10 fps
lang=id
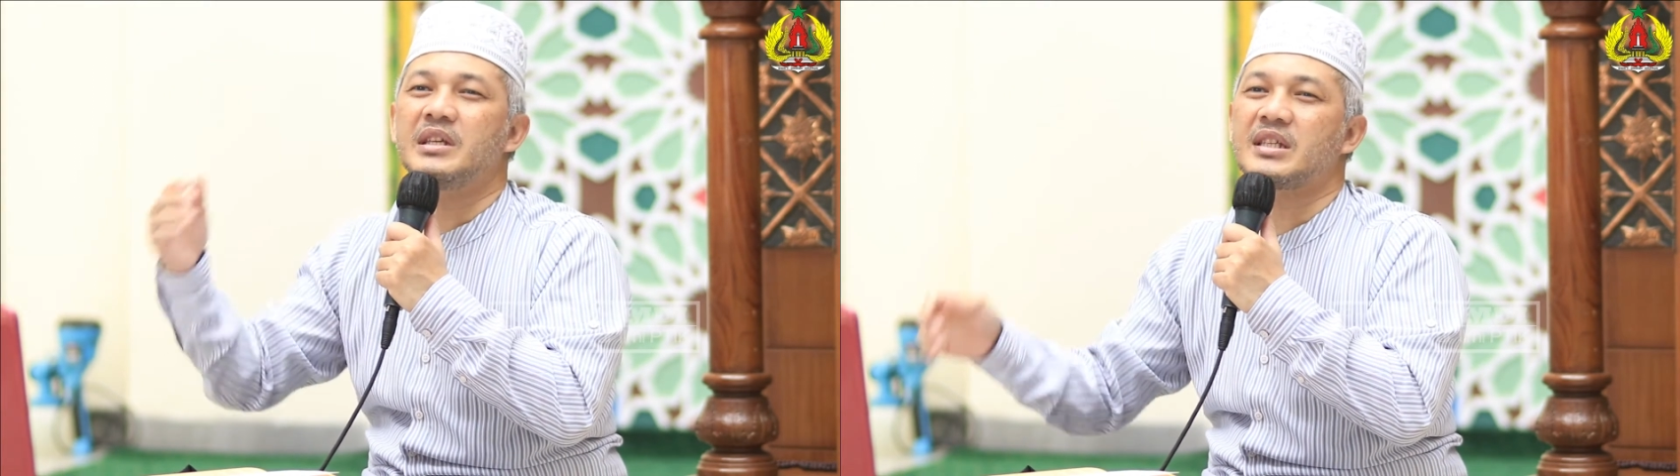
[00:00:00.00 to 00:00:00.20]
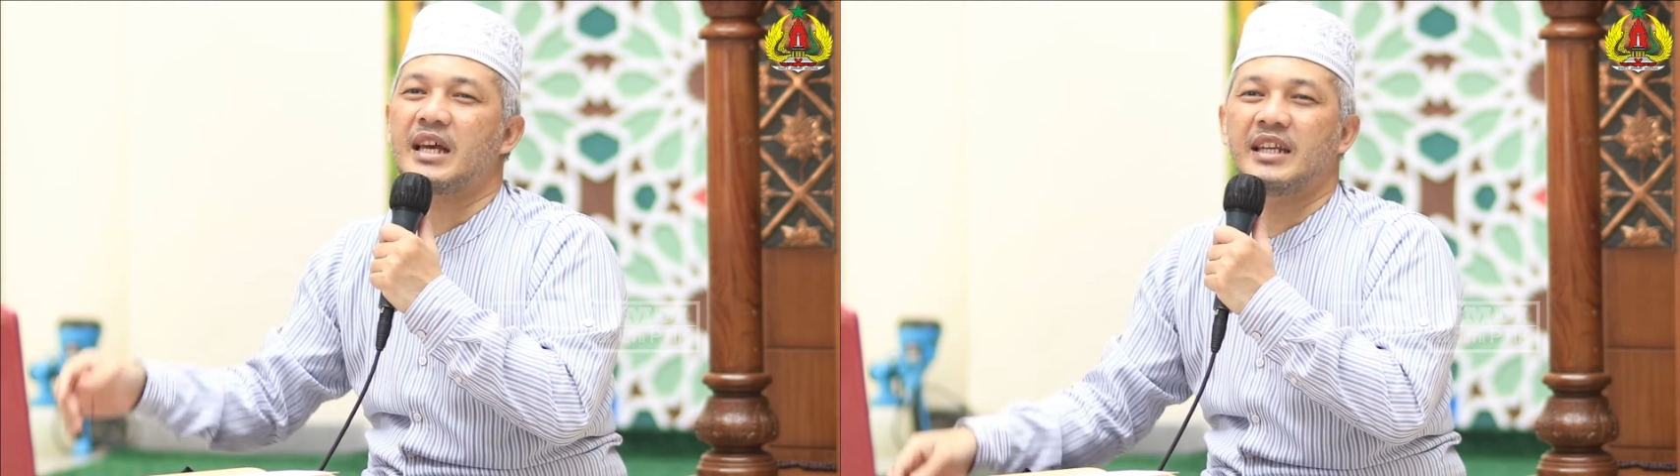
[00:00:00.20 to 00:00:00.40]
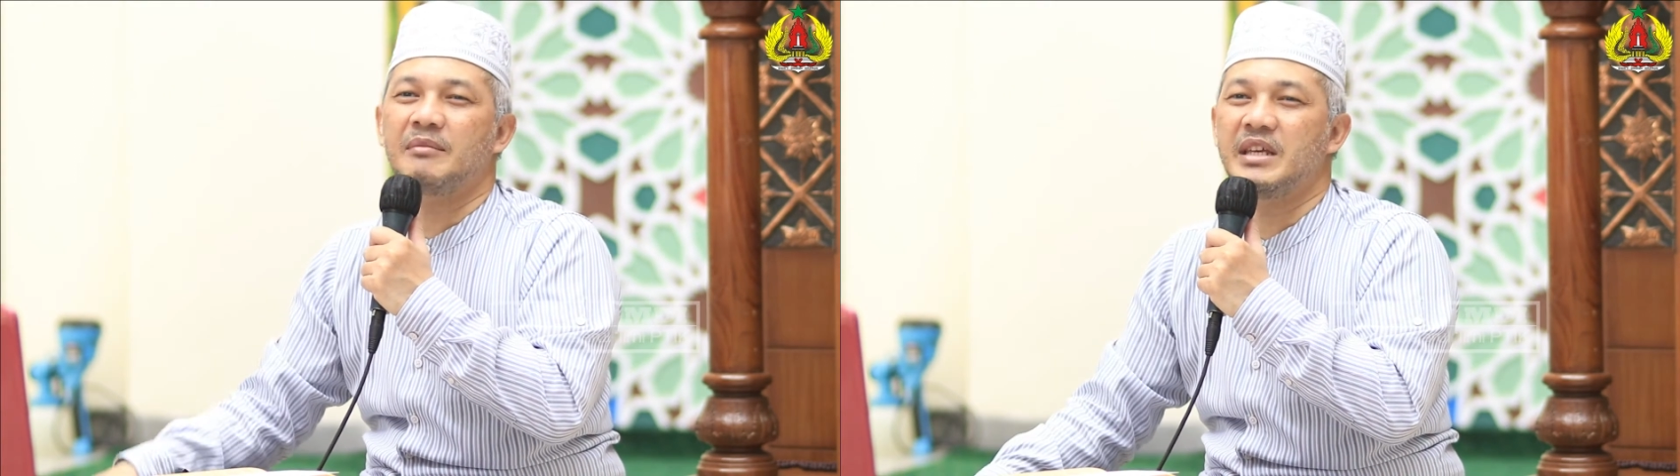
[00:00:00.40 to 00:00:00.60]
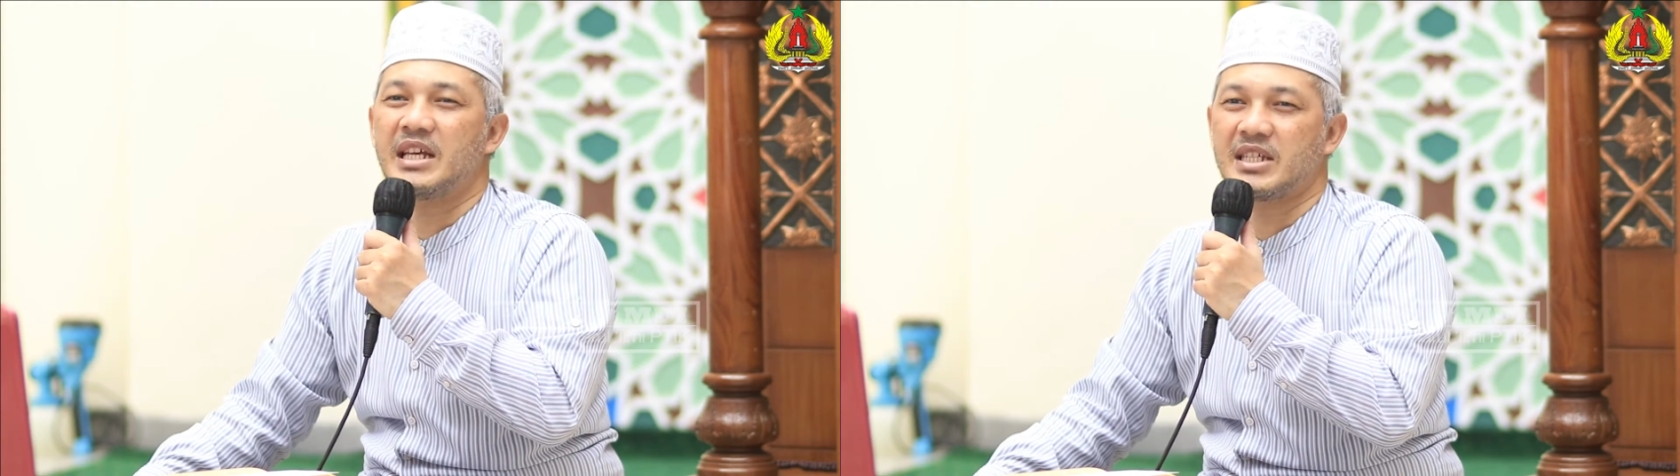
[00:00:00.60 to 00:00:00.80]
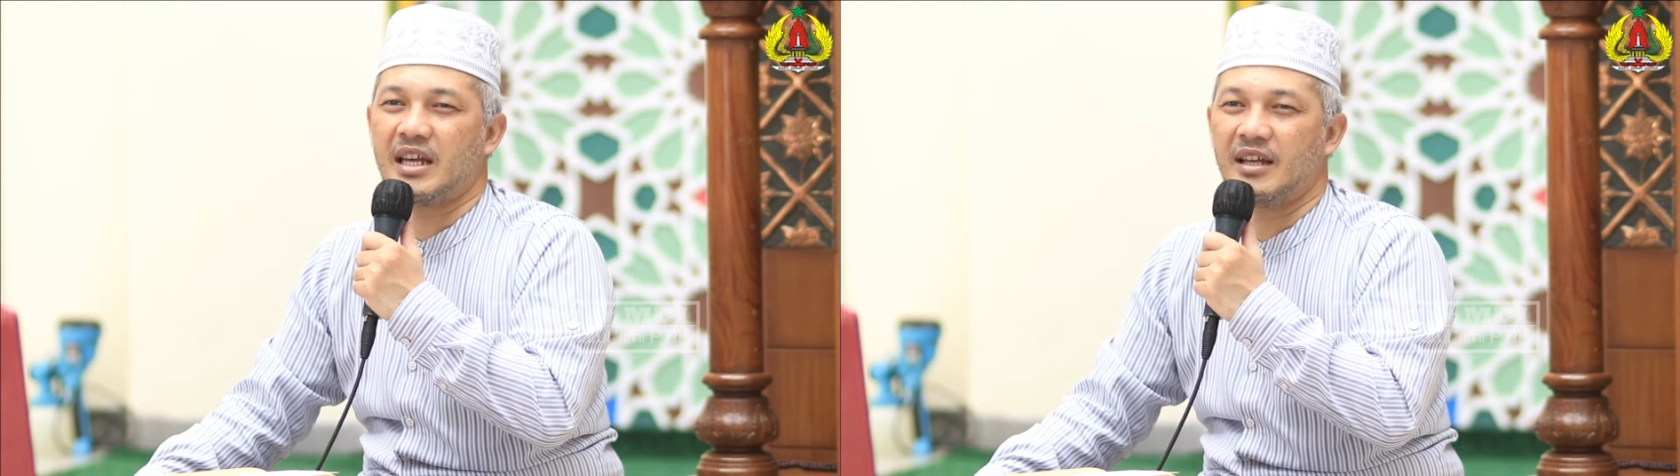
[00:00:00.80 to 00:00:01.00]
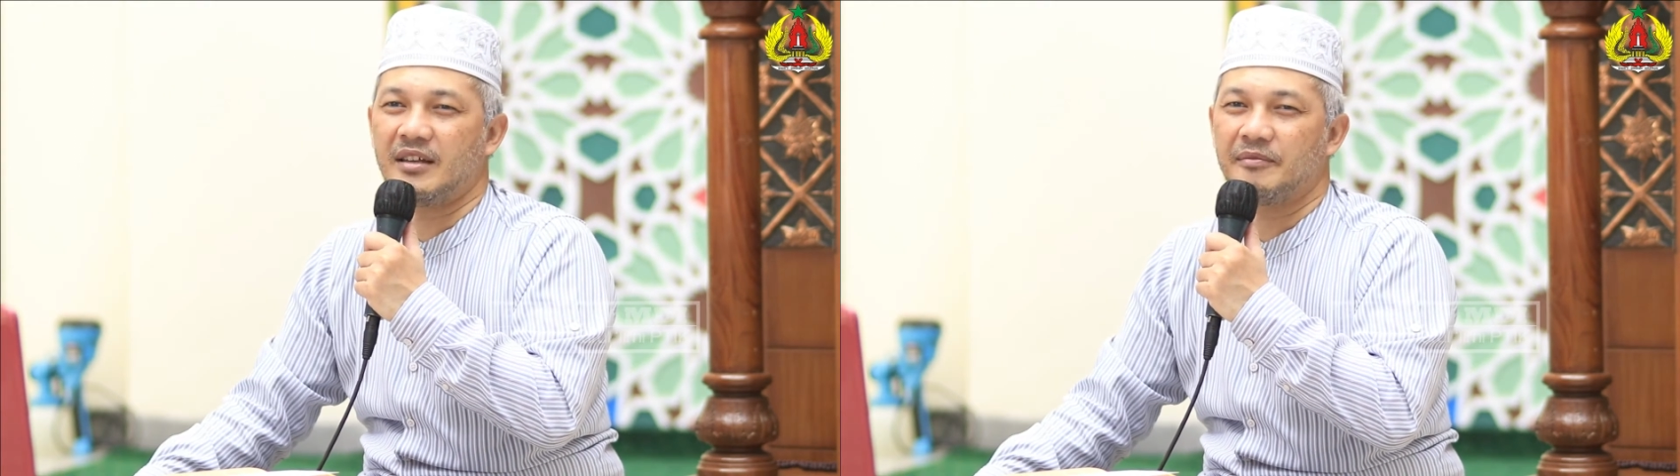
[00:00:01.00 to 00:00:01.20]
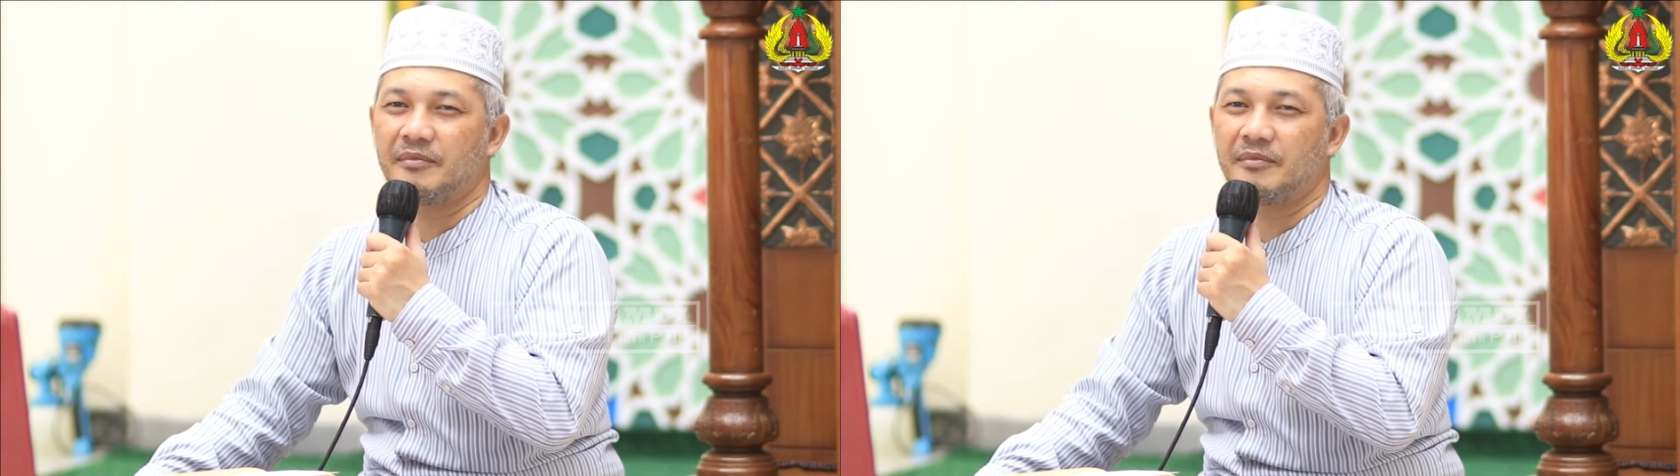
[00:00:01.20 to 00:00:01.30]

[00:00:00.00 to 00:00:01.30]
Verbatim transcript: bisa dan biasa.